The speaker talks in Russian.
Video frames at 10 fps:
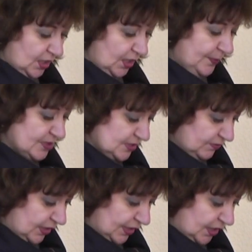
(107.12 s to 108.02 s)

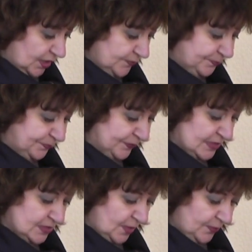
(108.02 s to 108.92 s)
Образование.
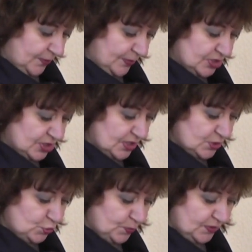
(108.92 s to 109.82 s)
Самая большая
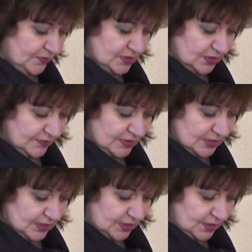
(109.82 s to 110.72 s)
сумма
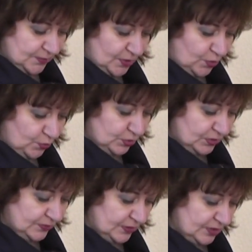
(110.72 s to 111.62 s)
221
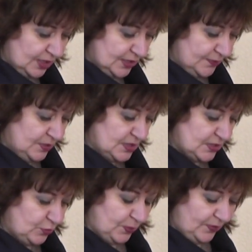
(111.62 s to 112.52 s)
миллион. На третьем
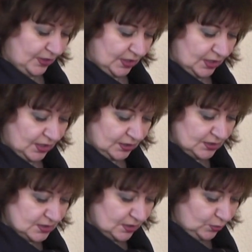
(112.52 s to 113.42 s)
месте управление
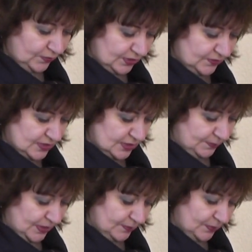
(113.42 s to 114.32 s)
охраны здоровья
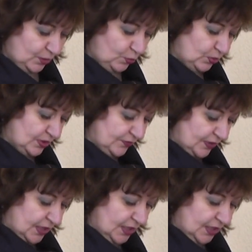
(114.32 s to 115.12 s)
205 миллионов